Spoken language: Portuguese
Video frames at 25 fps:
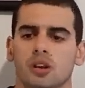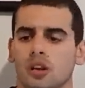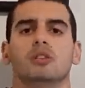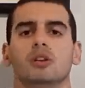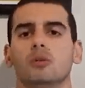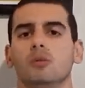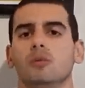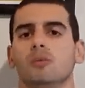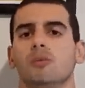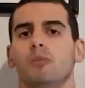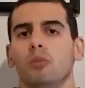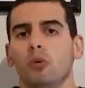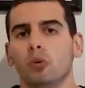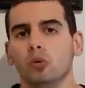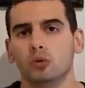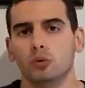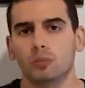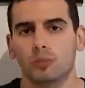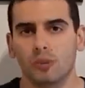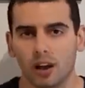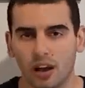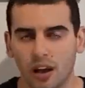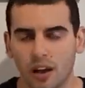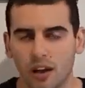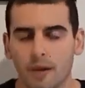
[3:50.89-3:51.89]
Então, ponto
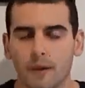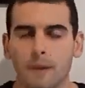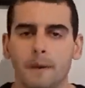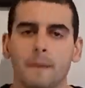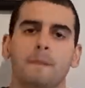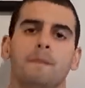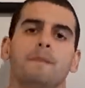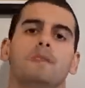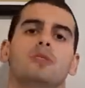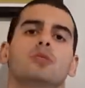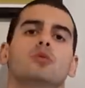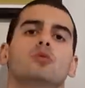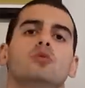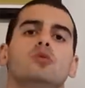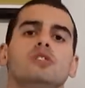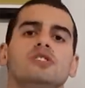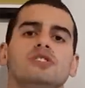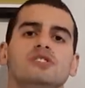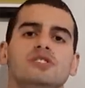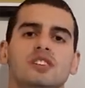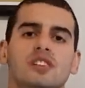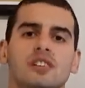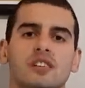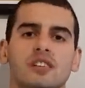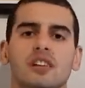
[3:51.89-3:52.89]
para
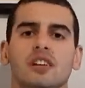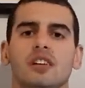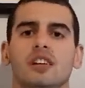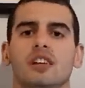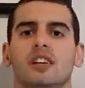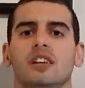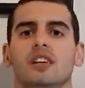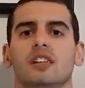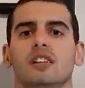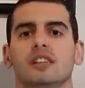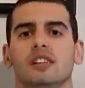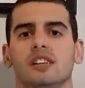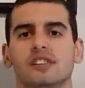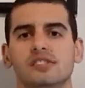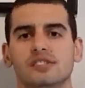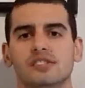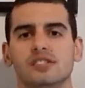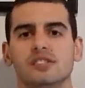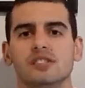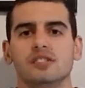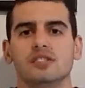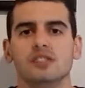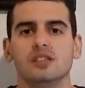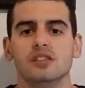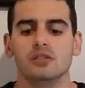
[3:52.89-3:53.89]
Twister nesse
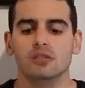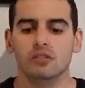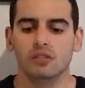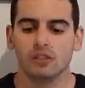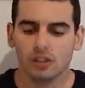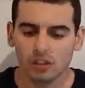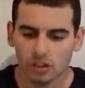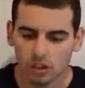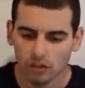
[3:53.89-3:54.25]
sentido.